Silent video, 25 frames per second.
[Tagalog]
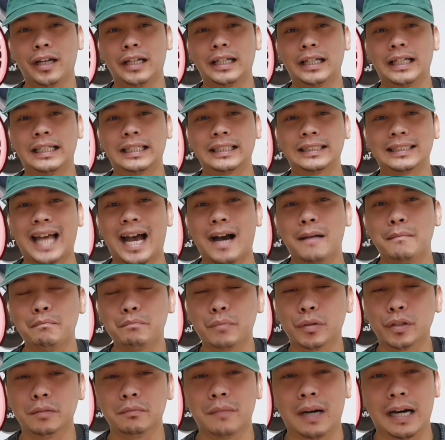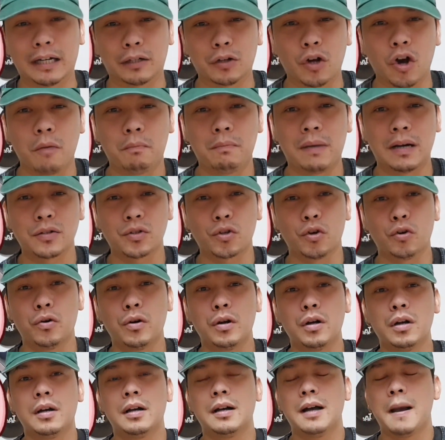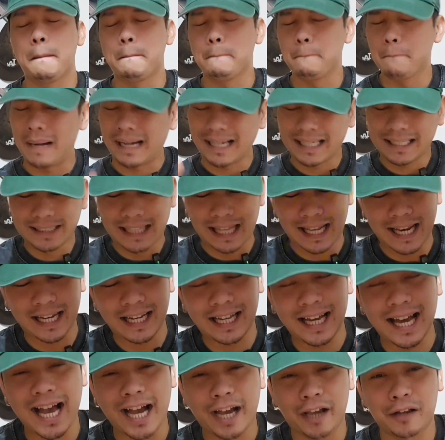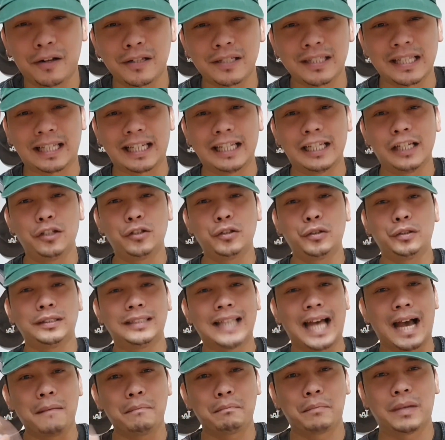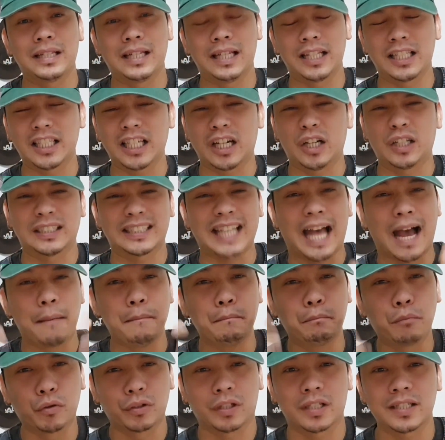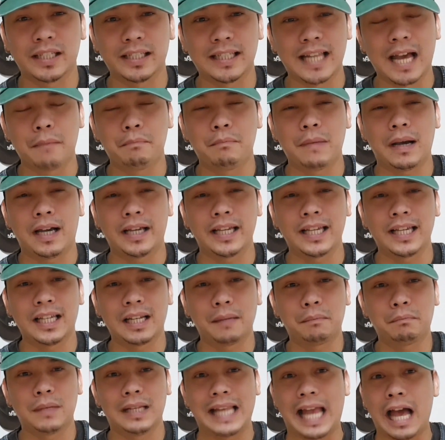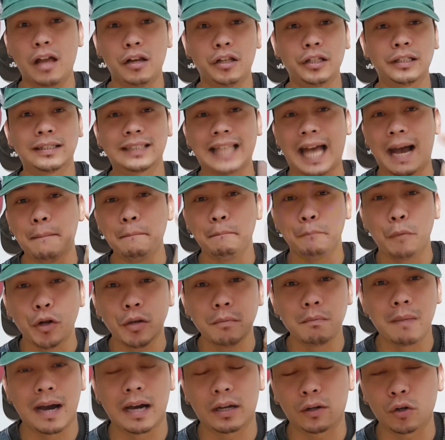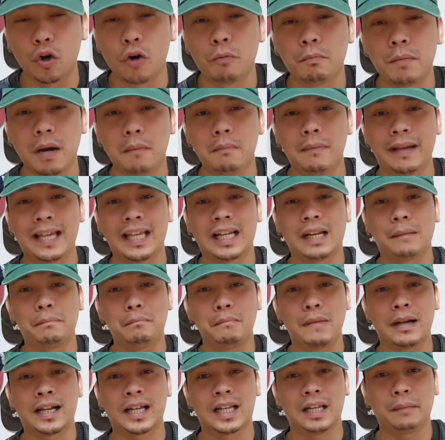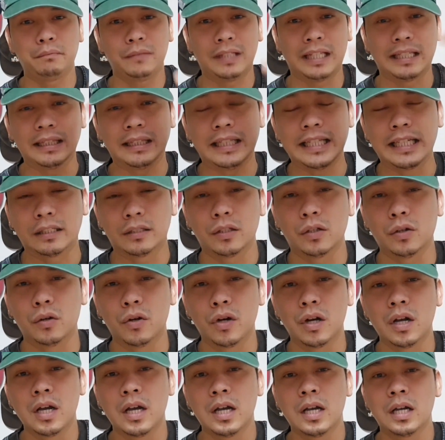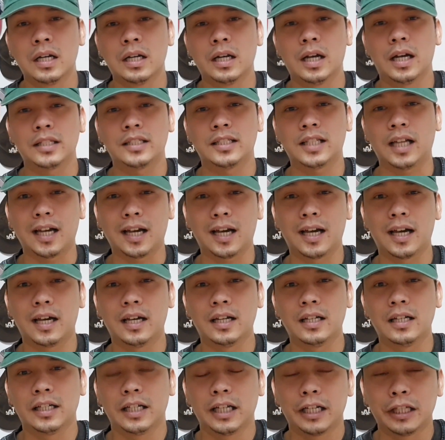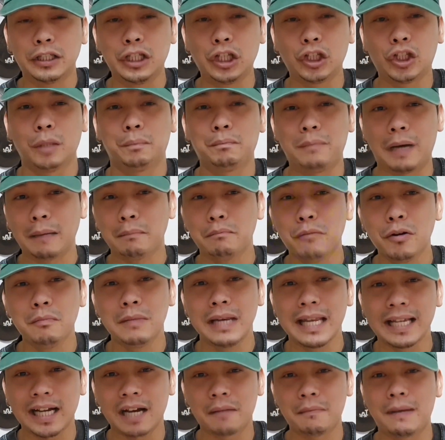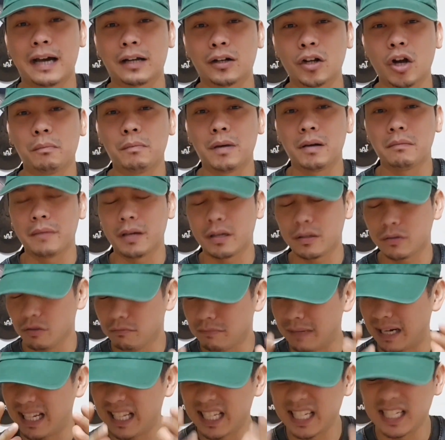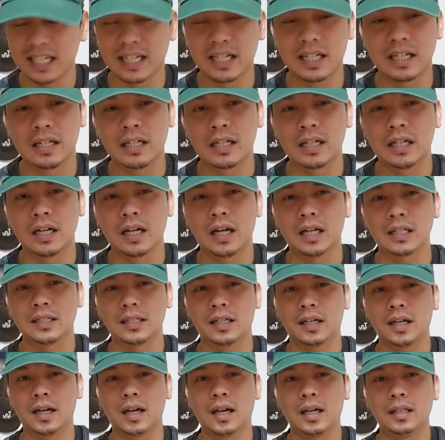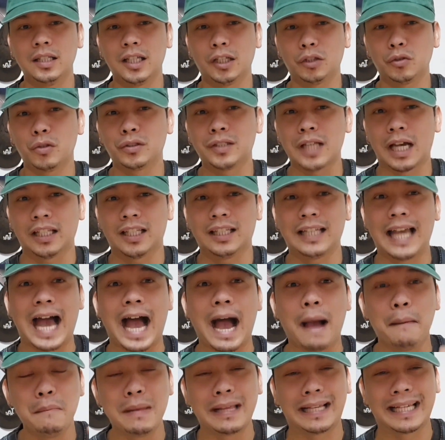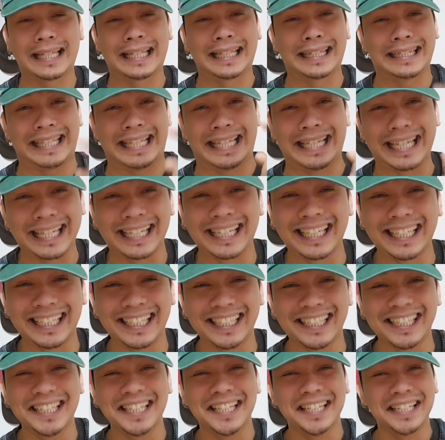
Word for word: kaya tampon, mga ropa. So, magdala na nga kayo ng sariling napkin at saka tampon kasi napakahirap na lalo yung tampon, mga ropa. Mahirap maghanap niyan dito. At saka, dito pag bumili ka mga ropa, medyo mahal siya. At saka, hindi sa atin, nakakabli ka ng tingi.